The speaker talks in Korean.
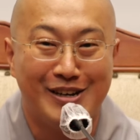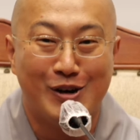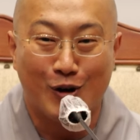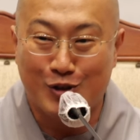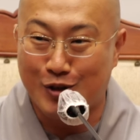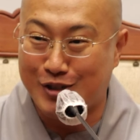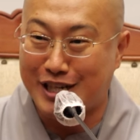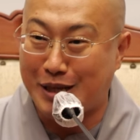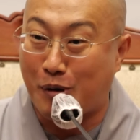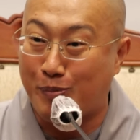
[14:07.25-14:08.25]

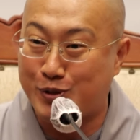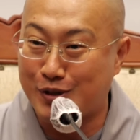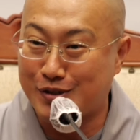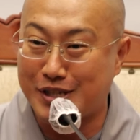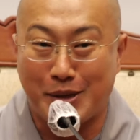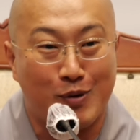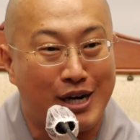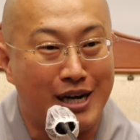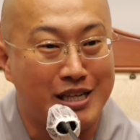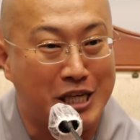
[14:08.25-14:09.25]
어찌어찌하다 법정
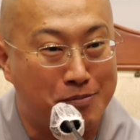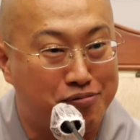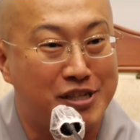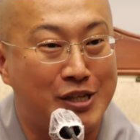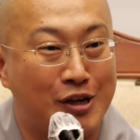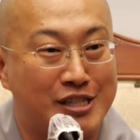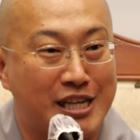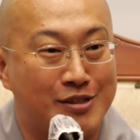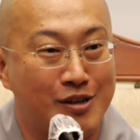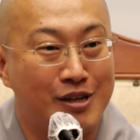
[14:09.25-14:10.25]
스님과 깊은 인연이
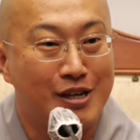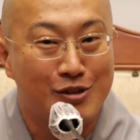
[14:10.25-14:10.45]
돼서